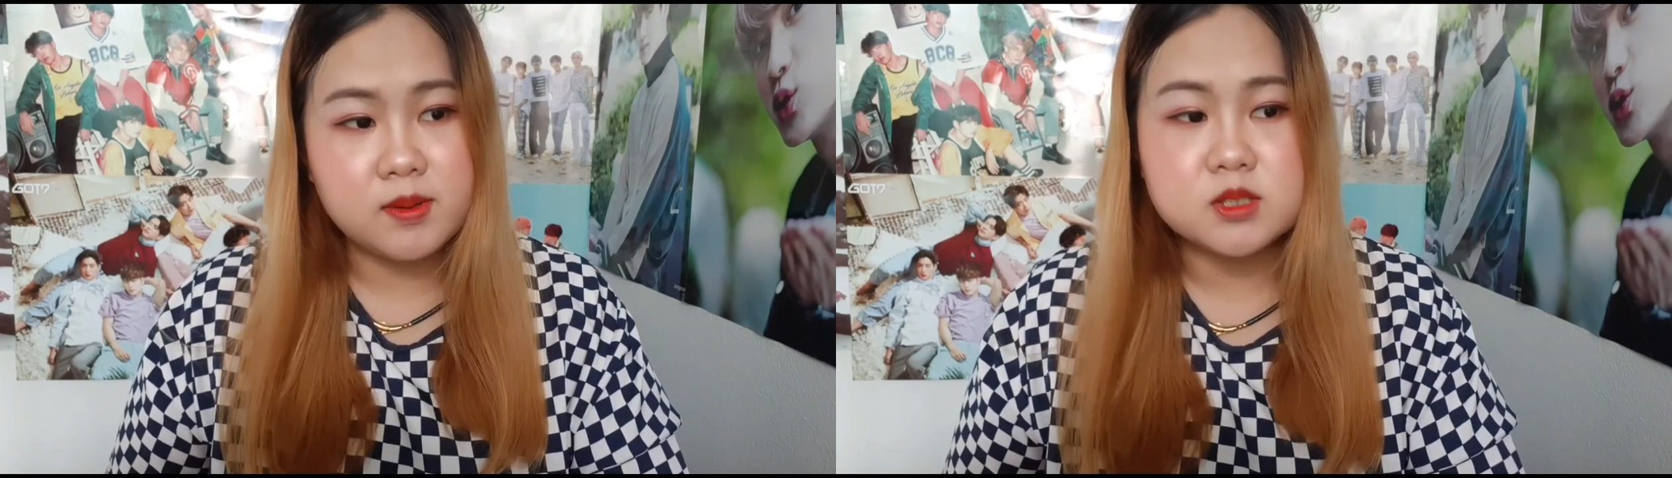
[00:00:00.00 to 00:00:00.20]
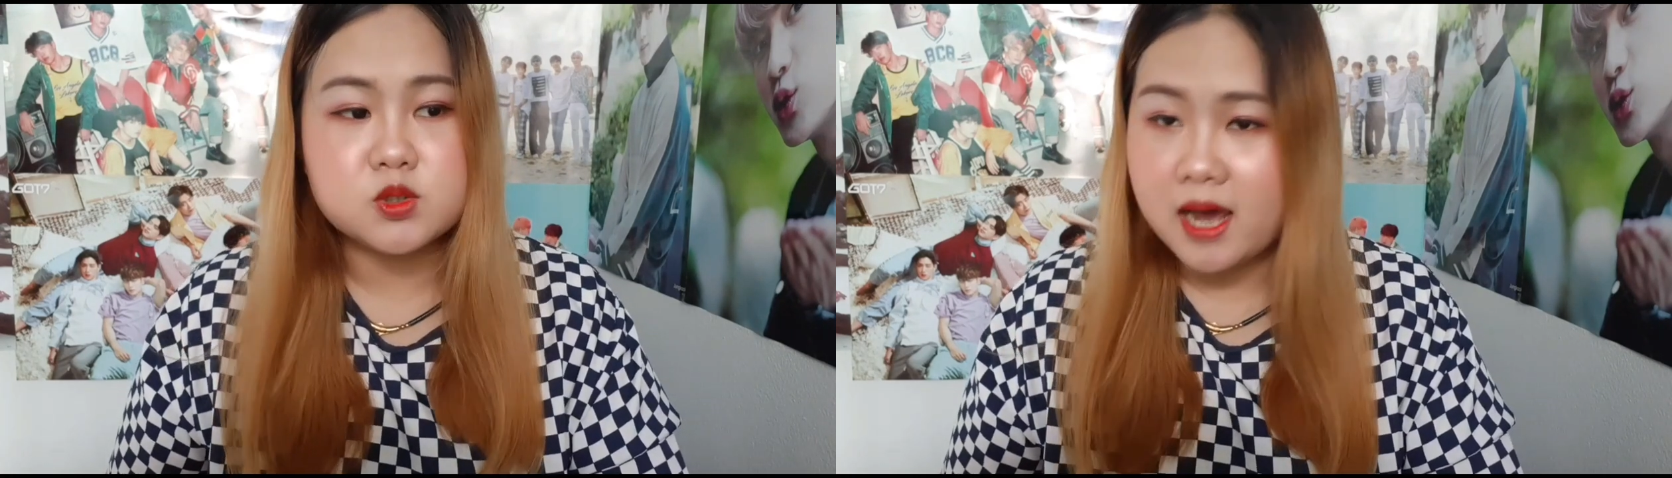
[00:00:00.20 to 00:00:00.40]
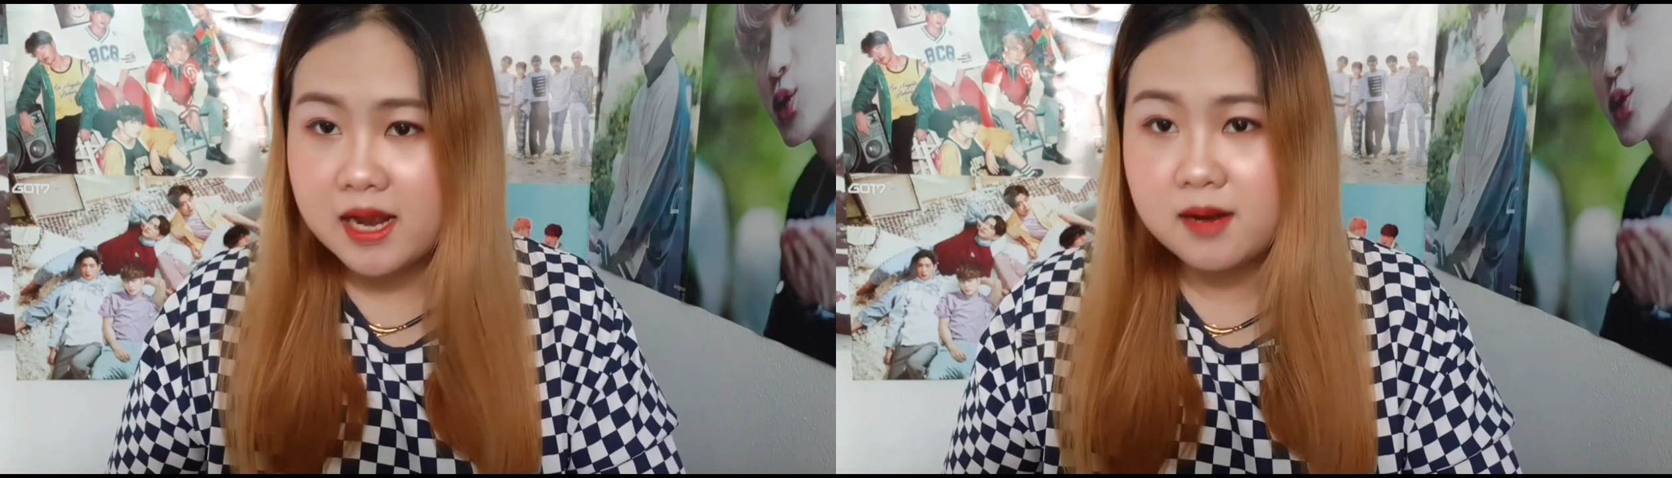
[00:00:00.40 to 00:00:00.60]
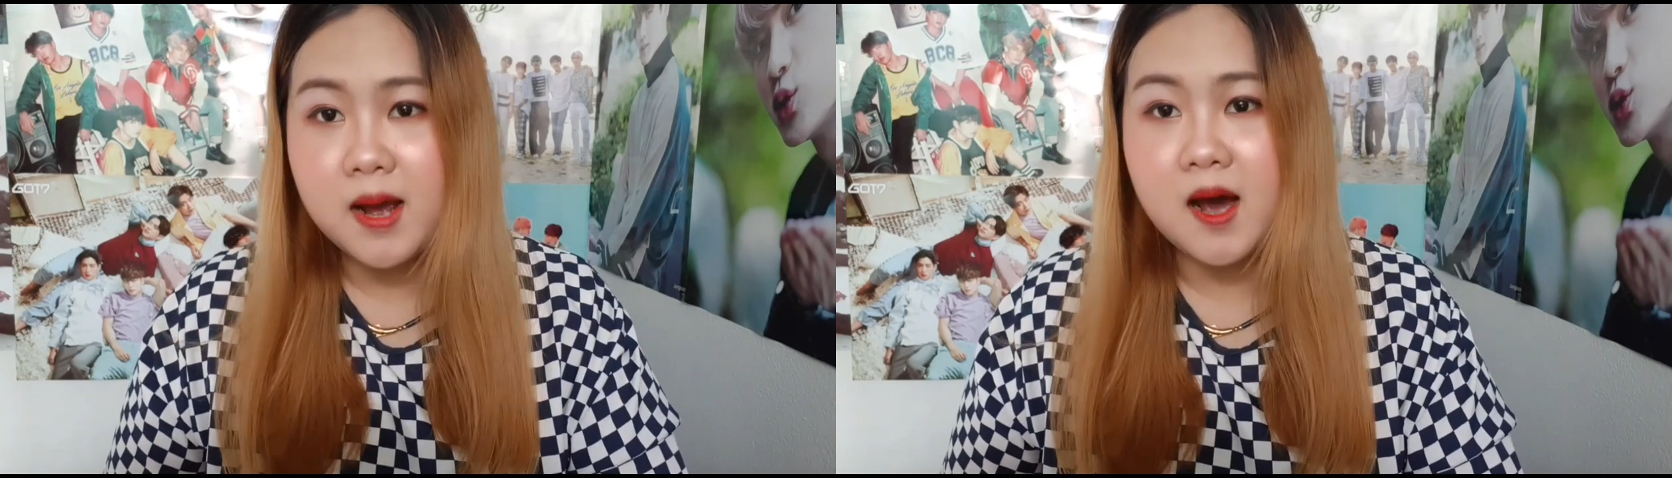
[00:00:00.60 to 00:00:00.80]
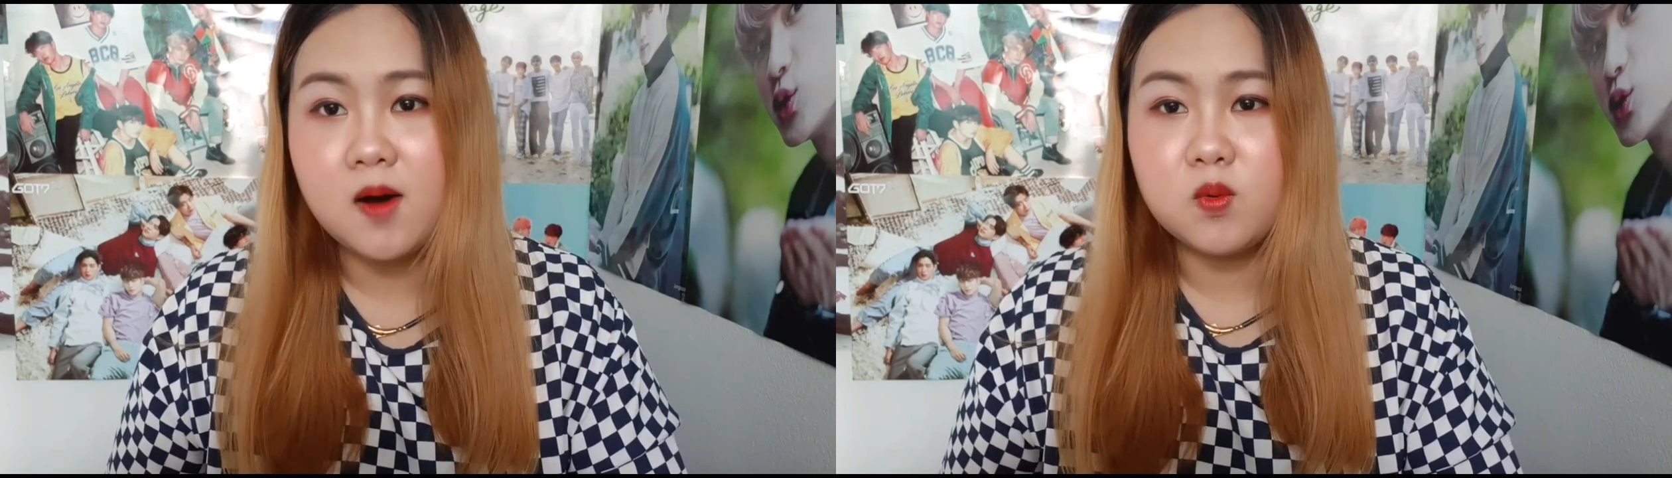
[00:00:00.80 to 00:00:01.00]
เป็นเพลงสุดท้ายหรือ
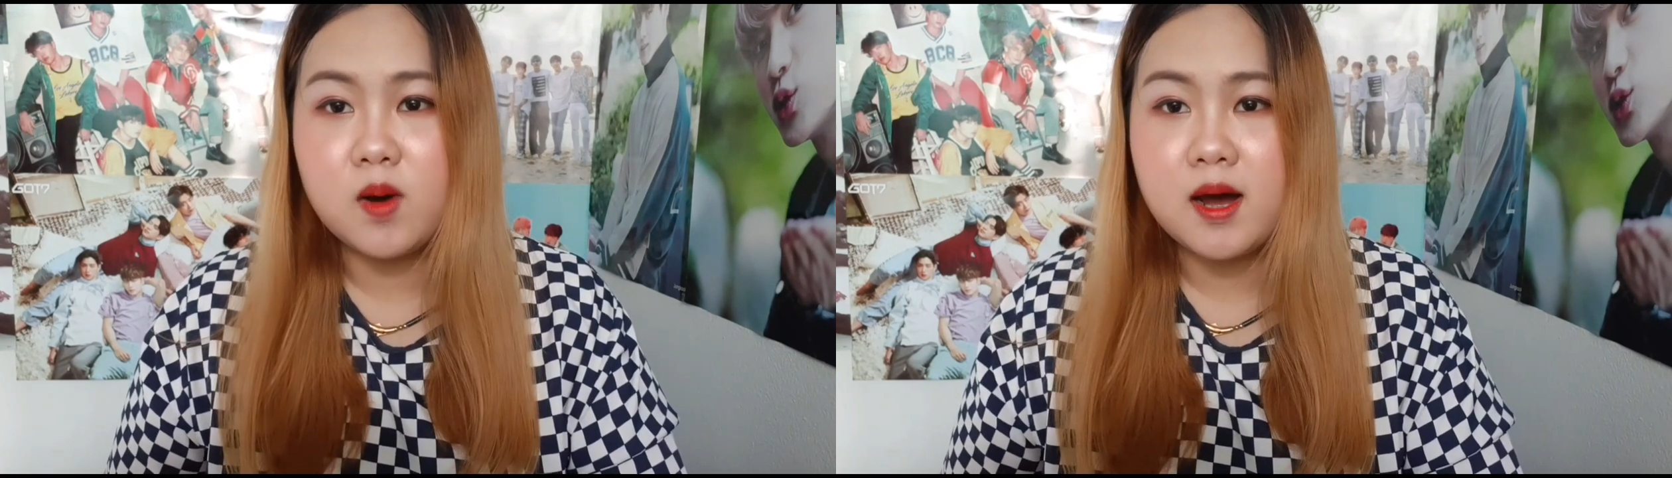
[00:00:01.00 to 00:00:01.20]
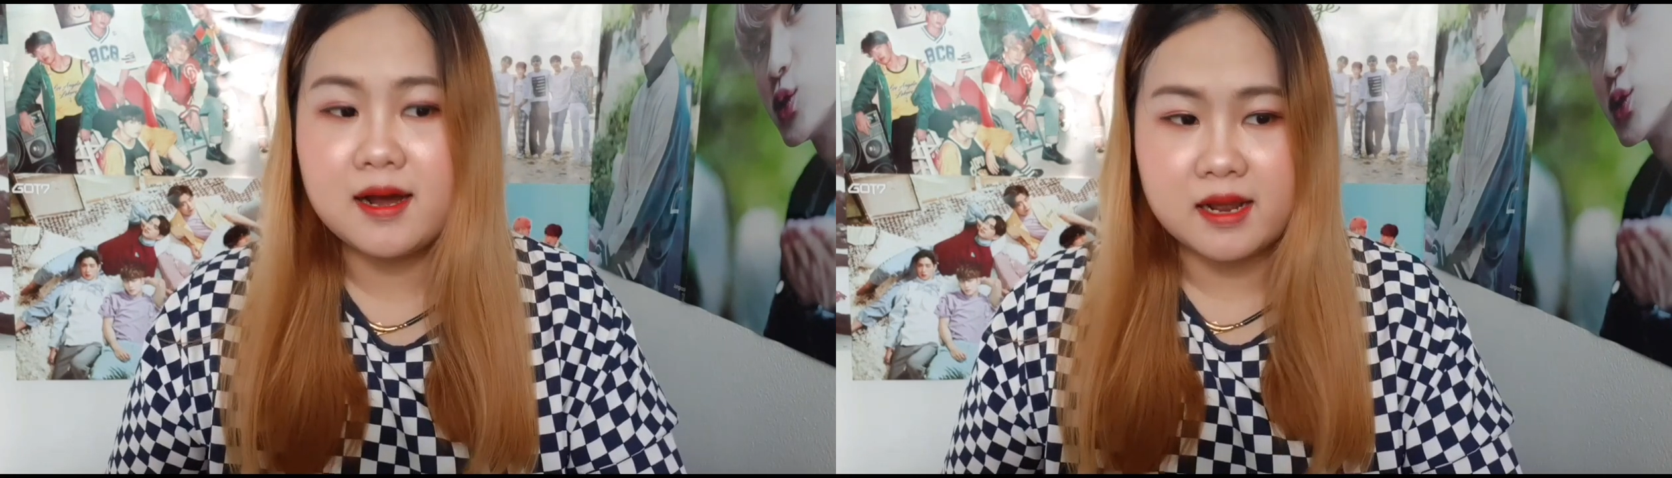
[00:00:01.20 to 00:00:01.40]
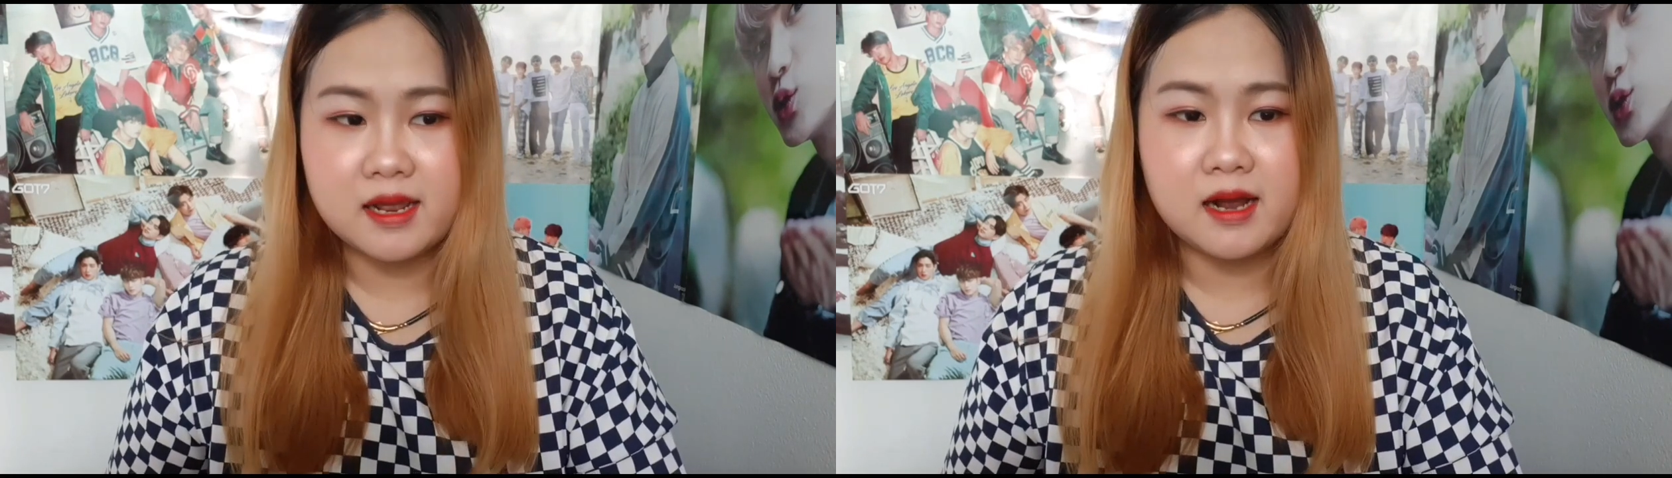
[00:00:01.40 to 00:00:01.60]
เปล่าหรือว่าอะไร